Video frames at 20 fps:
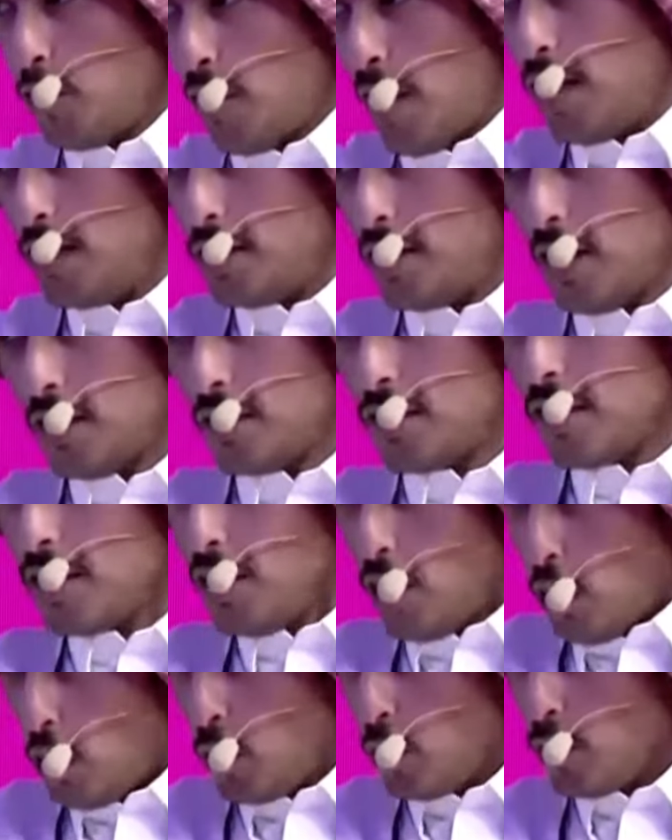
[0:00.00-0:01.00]
اشوفه على الشاشه
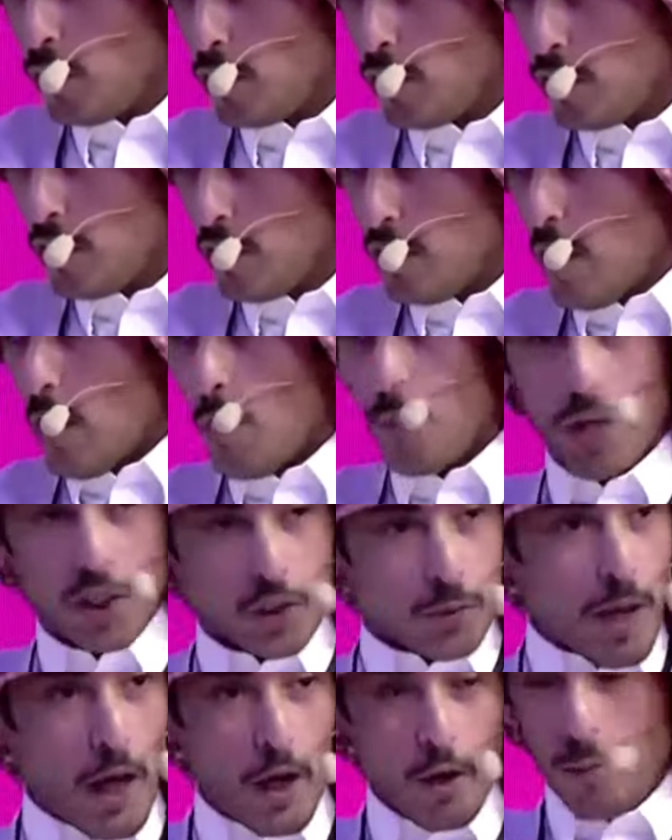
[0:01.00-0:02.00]
حلو
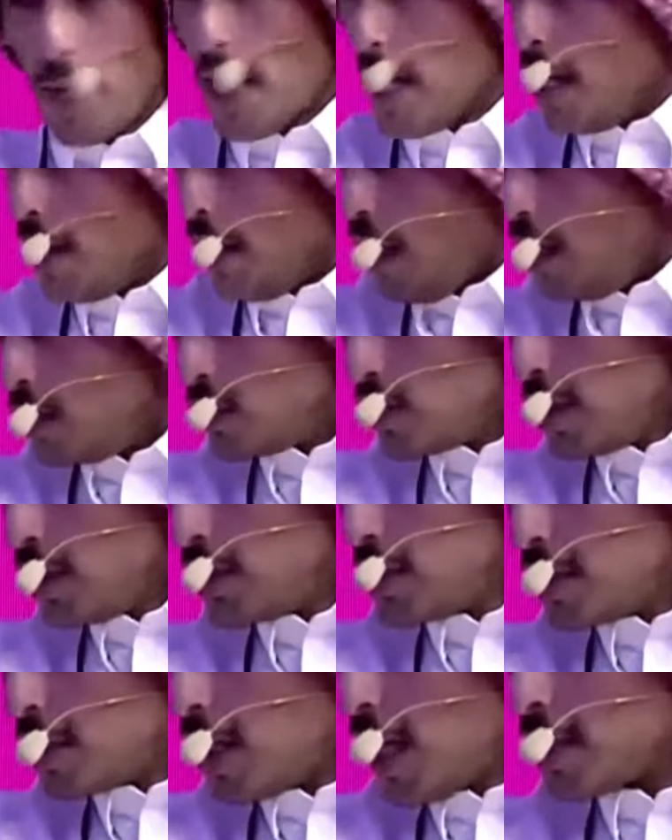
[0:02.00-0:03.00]
بس بيني وبينه على
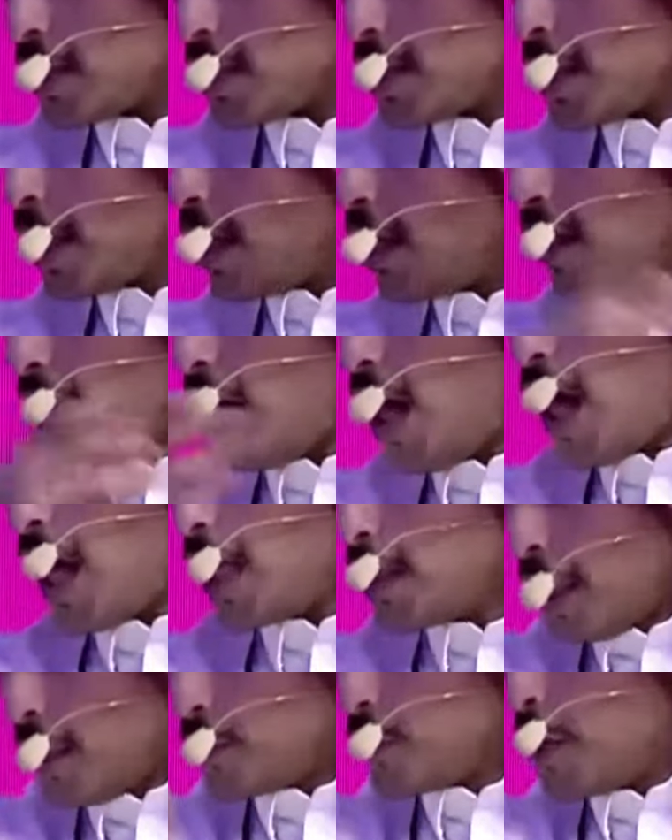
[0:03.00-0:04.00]
الصعيد الشخصي
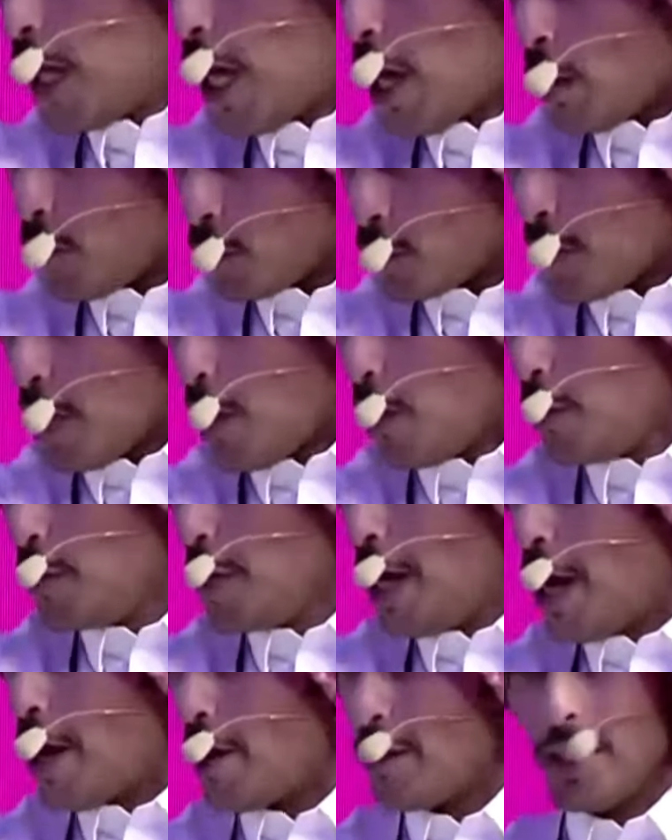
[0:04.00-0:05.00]
اقعد وياه إيه، واتقاوى
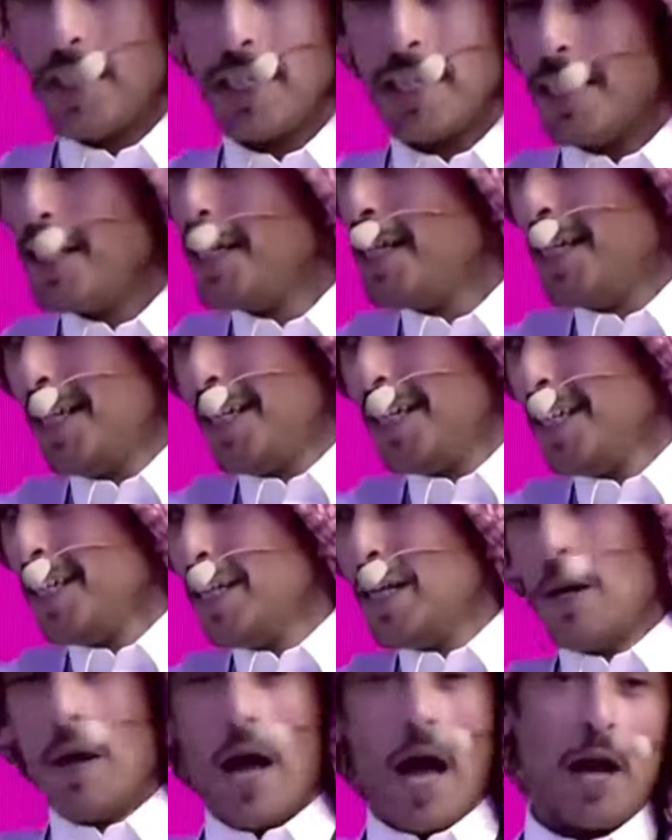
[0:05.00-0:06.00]
وياه إيه، إيه، اتكلم من
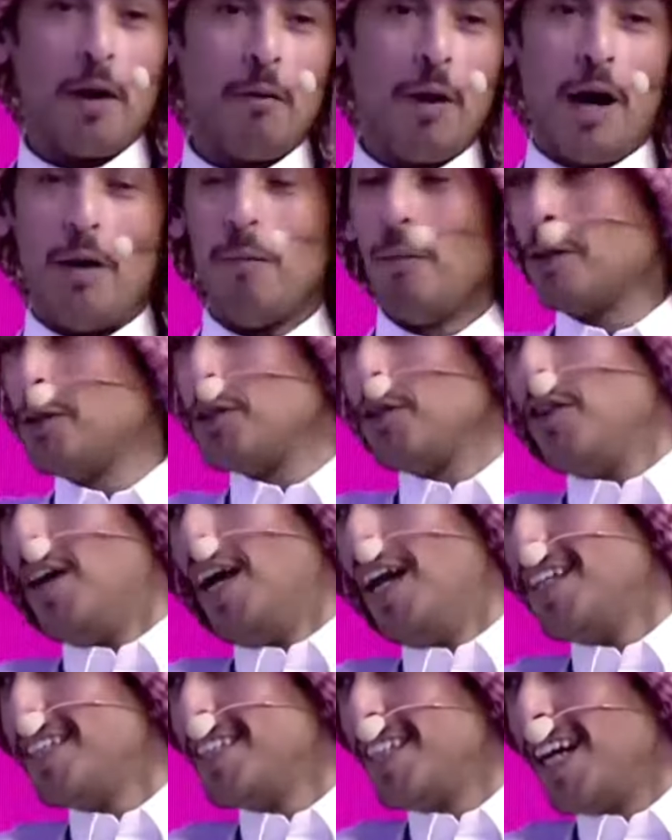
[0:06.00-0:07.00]
ناحيه فنيه انا ما احب اشوفه
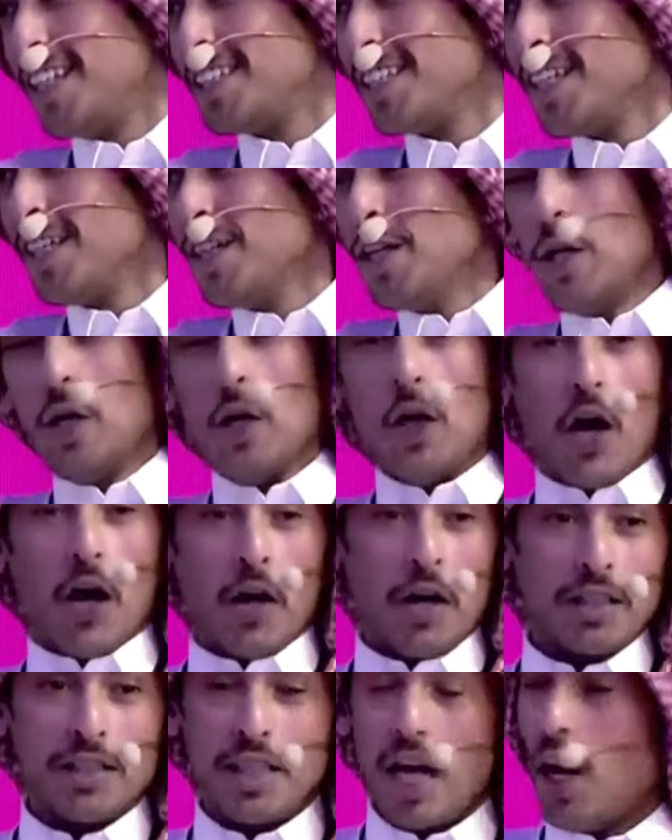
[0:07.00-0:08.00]
على الشاشه من ناحيه
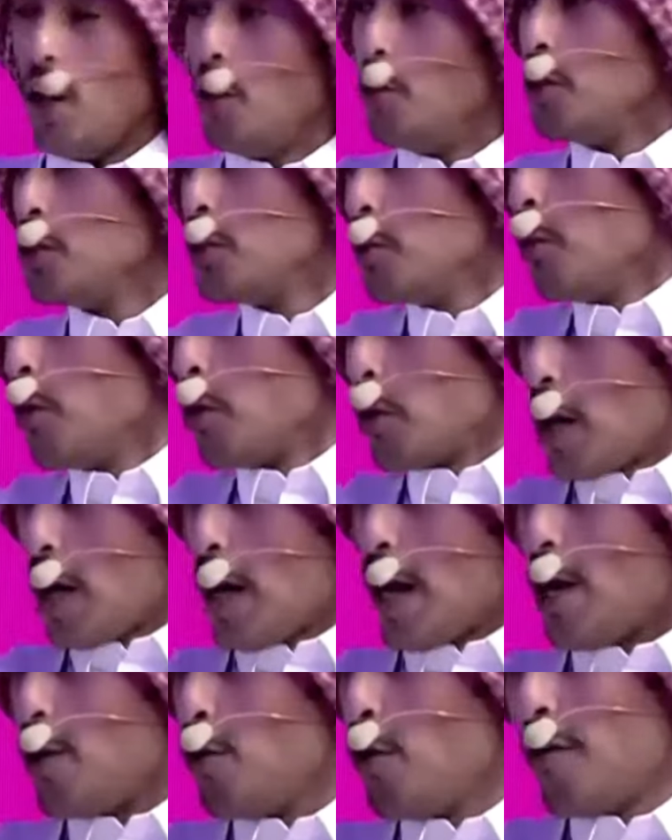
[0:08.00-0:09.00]
فنيه الرجال عنده جمهور
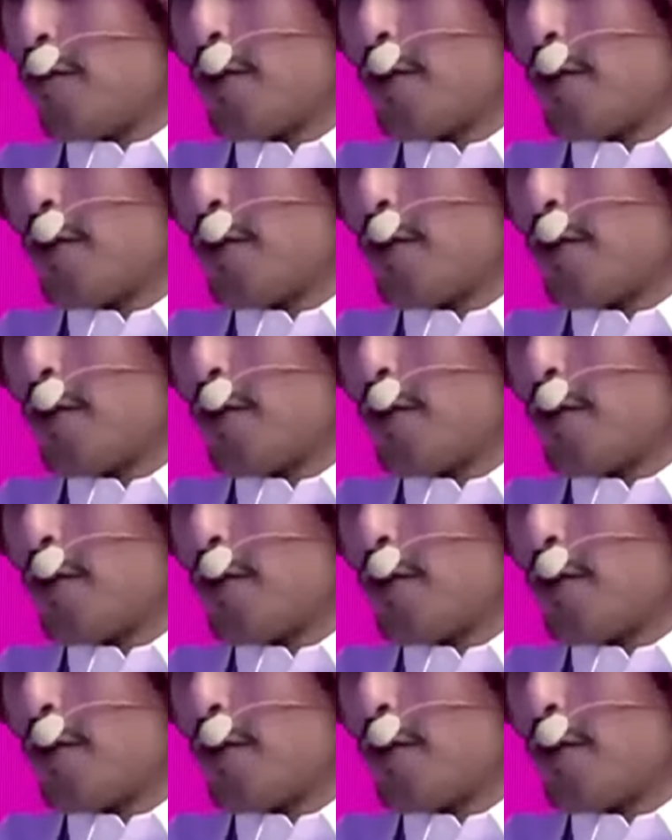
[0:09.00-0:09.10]
الله